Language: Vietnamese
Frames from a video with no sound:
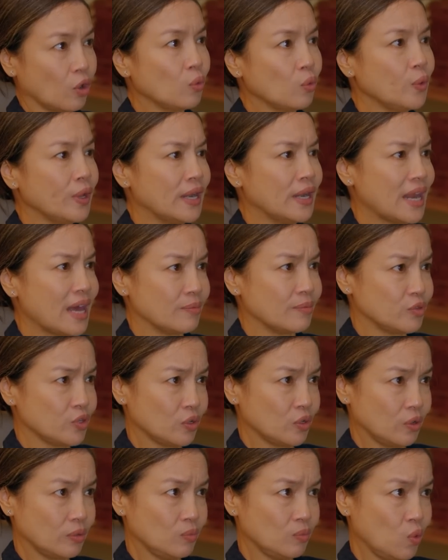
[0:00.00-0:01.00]
có quyền làm
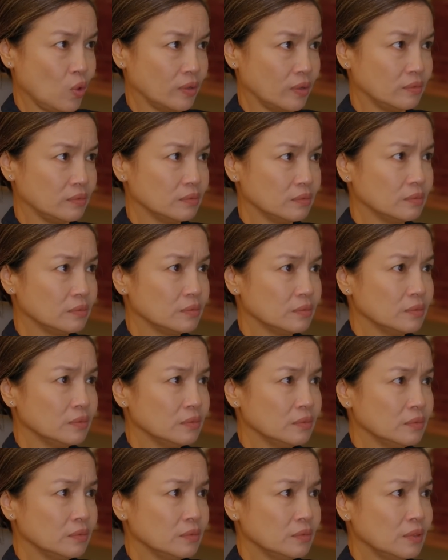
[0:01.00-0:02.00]
cho con buồn,
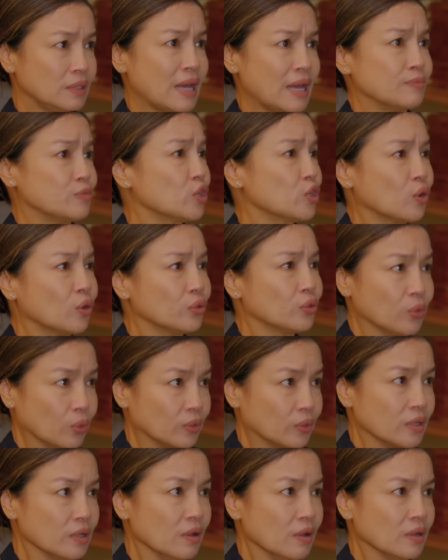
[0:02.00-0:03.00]
làm cho con
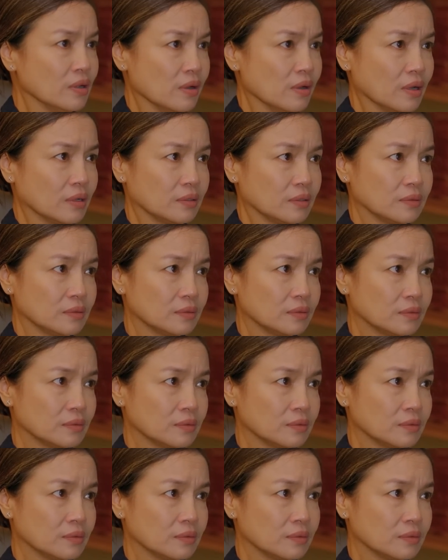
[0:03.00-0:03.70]
tổn thương được.